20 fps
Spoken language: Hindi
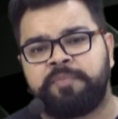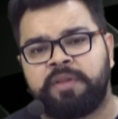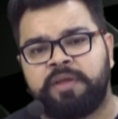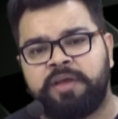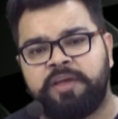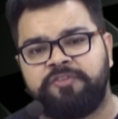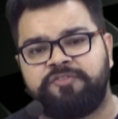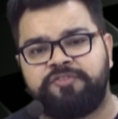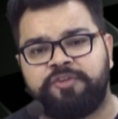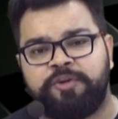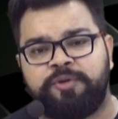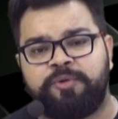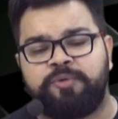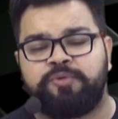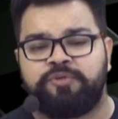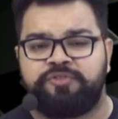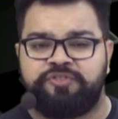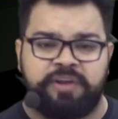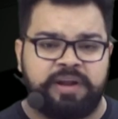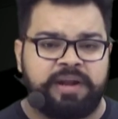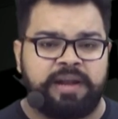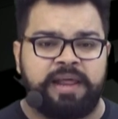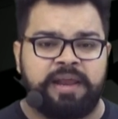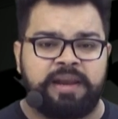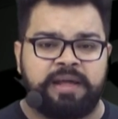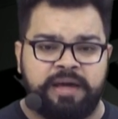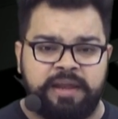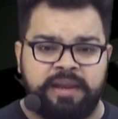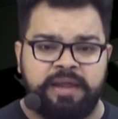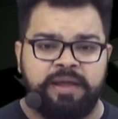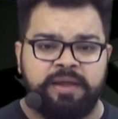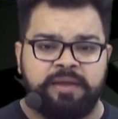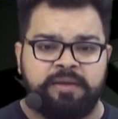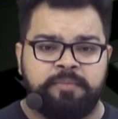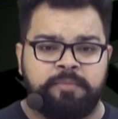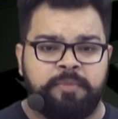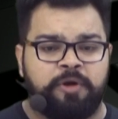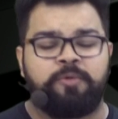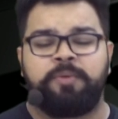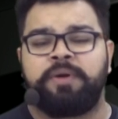इंस्टीट्यूट कुछ डिक्लेयर करे
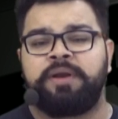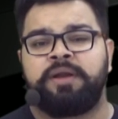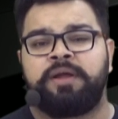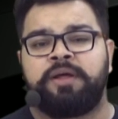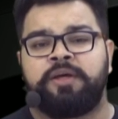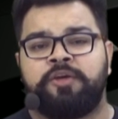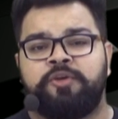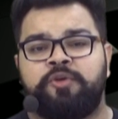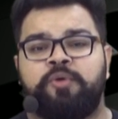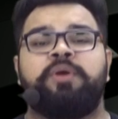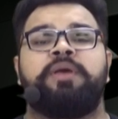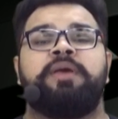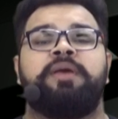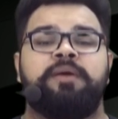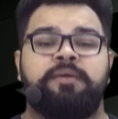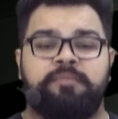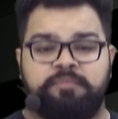बरोबर क्योंकि